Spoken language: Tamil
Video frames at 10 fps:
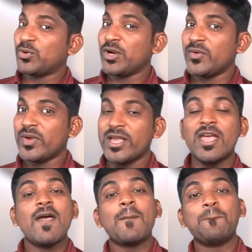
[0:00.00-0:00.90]
கூடவே
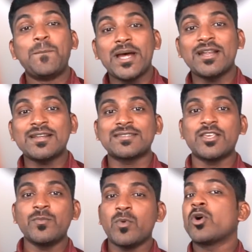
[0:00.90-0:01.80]

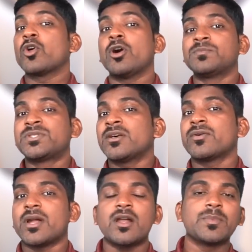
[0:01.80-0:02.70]
பெலரஸையும் ஒரு
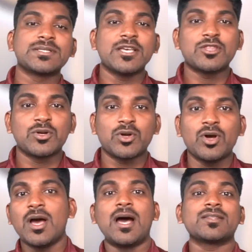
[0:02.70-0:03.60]
அப்சர்வராக நம்ம
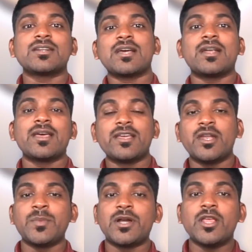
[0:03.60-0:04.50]
சேர்த்துருக்கோம் அதற்கான
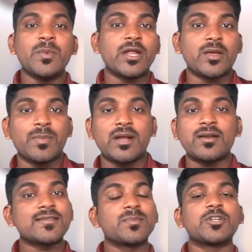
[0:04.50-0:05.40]
அக்ரிமெண்ட்லேயும் இன்னைக்கு
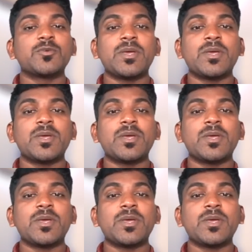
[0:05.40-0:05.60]
பெலரஸ் மற்றும்